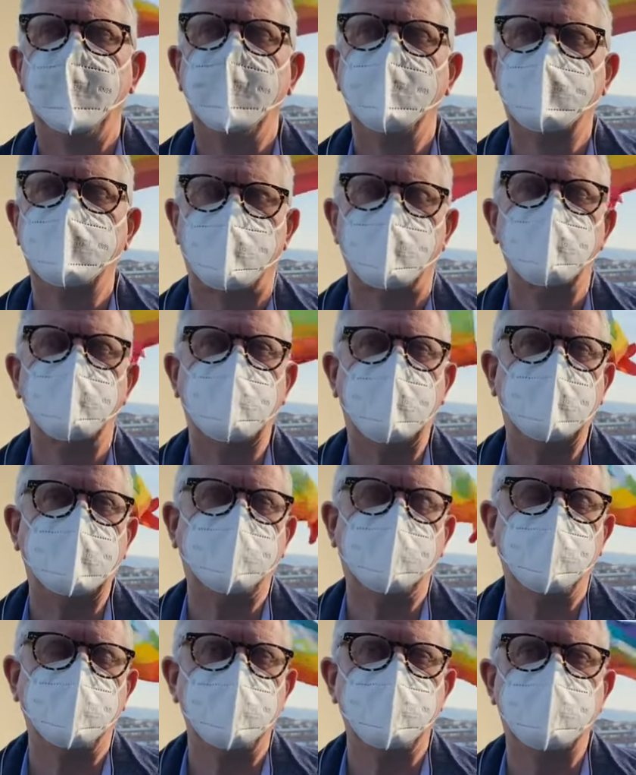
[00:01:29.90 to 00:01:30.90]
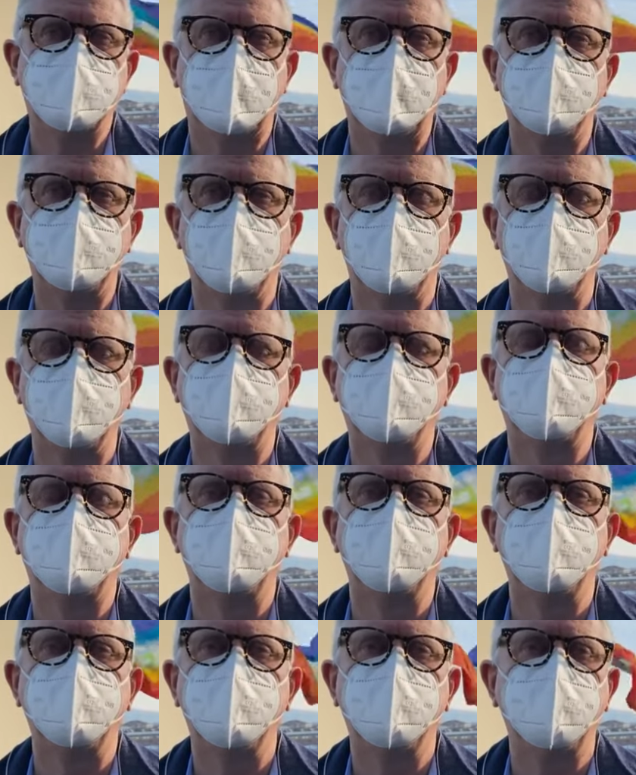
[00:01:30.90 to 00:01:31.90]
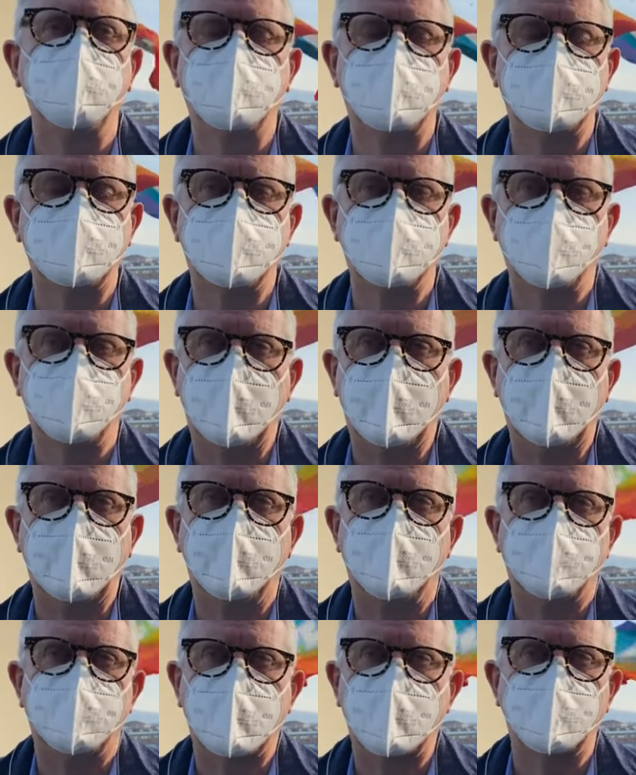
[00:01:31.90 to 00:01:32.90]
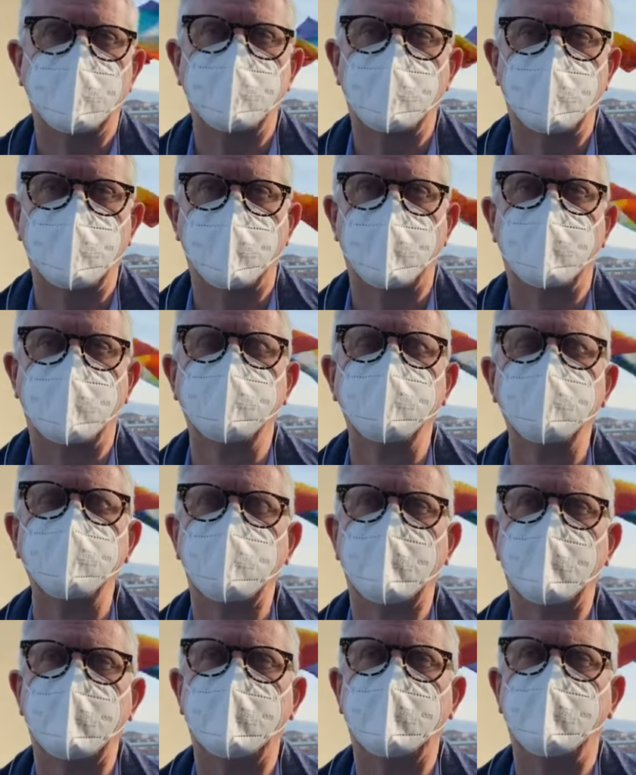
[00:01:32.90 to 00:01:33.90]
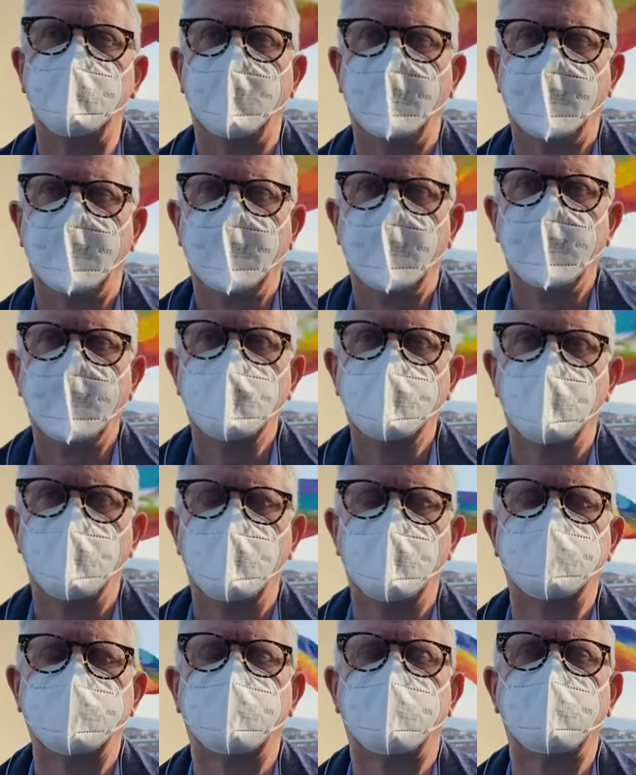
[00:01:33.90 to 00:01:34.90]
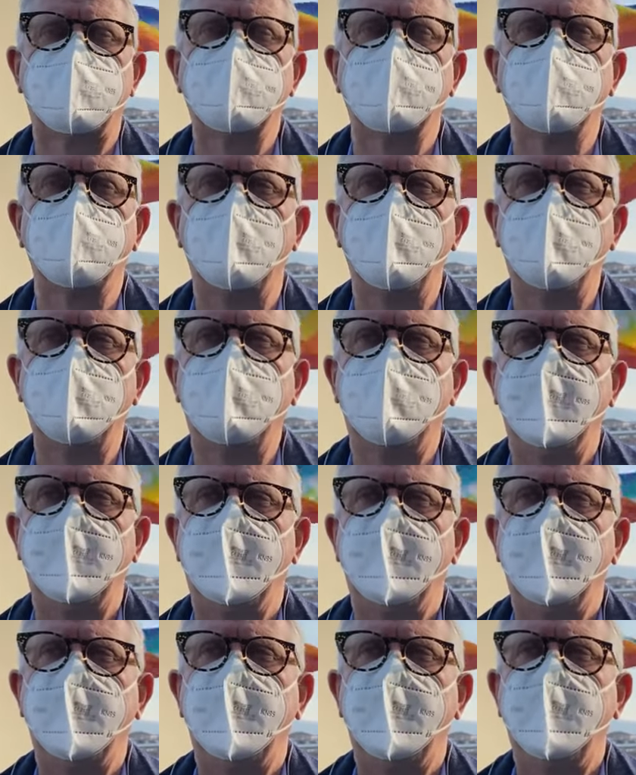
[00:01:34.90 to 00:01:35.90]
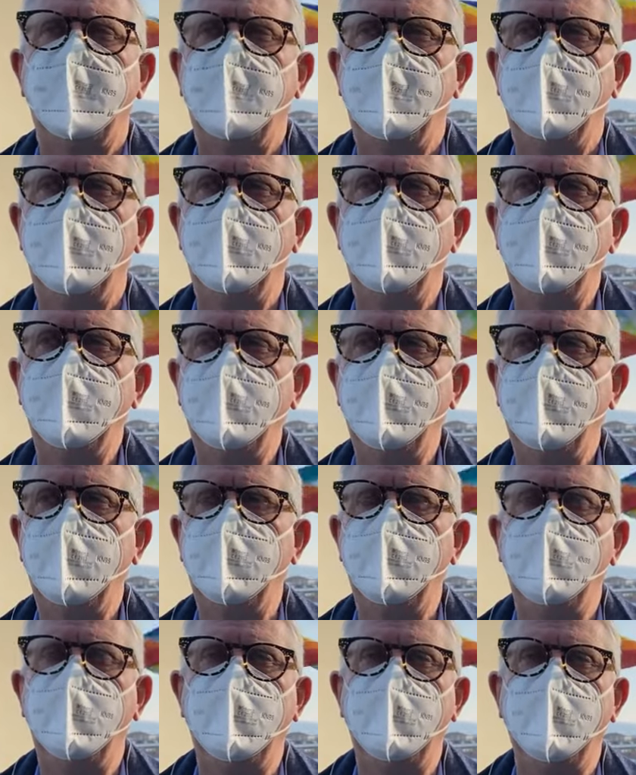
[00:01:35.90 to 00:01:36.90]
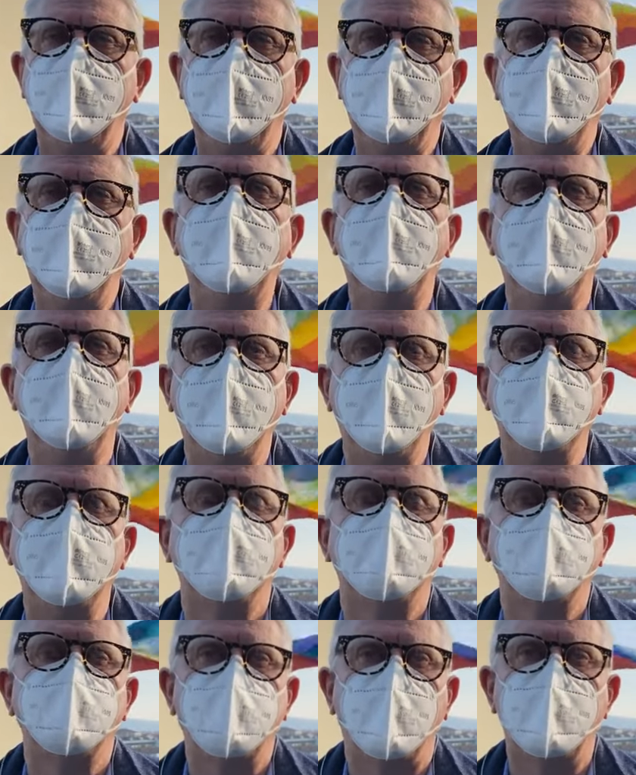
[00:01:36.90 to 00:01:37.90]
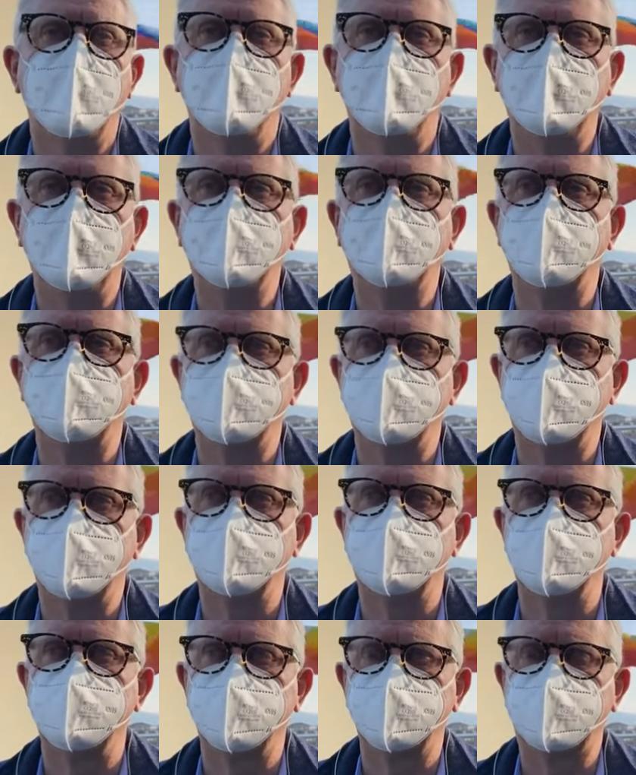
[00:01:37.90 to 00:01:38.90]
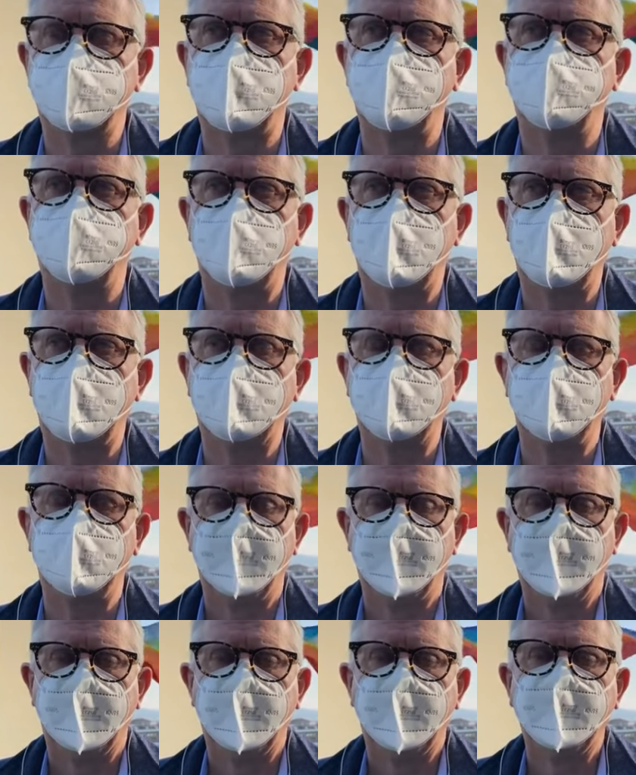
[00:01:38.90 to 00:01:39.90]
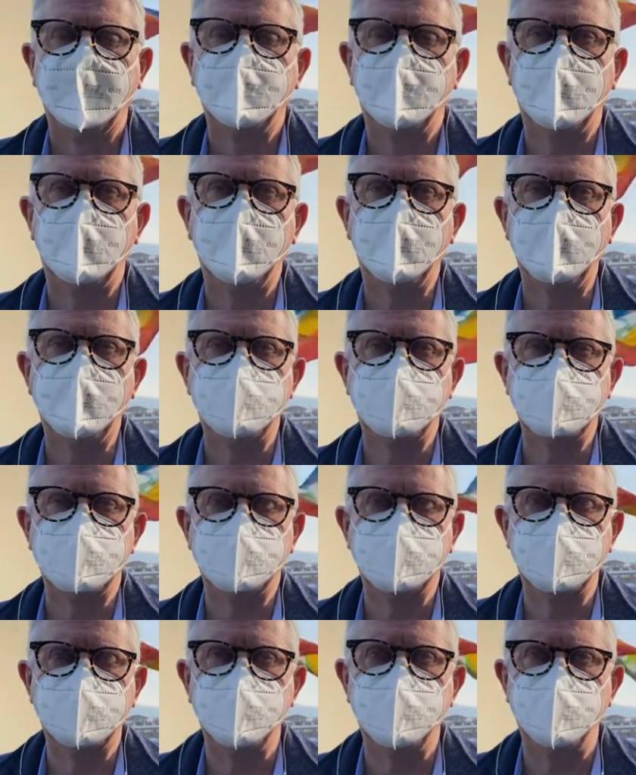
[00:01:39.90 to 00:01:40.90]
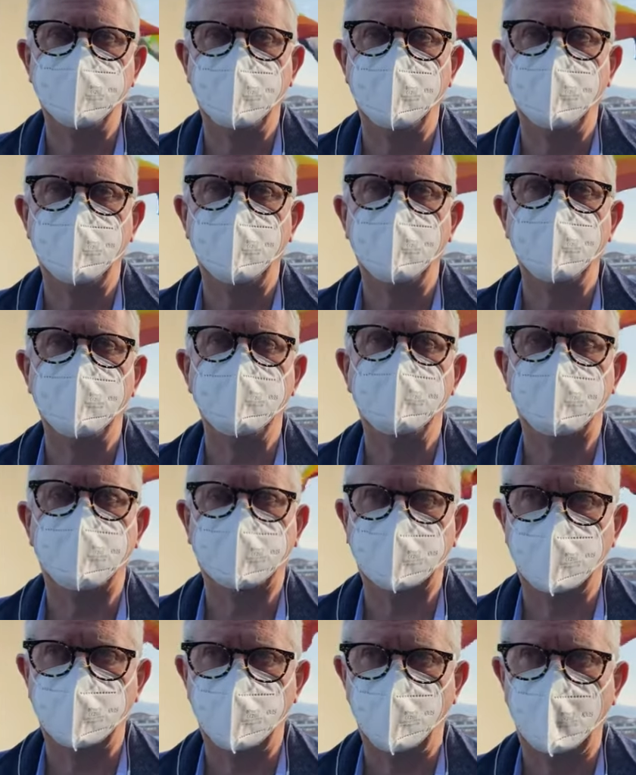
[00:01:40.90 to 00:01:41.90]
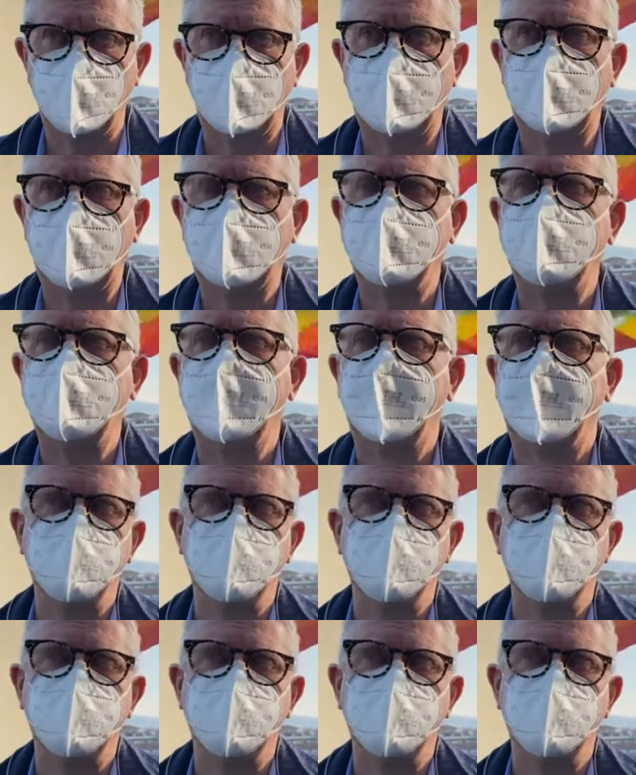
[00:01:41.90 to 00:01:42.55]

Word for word: progetti che già a livello eh, nazionale avranno delle ricadute anche sulla nostra regione e, eh, e eventualmente se si potrà fare delle iniziative particolari.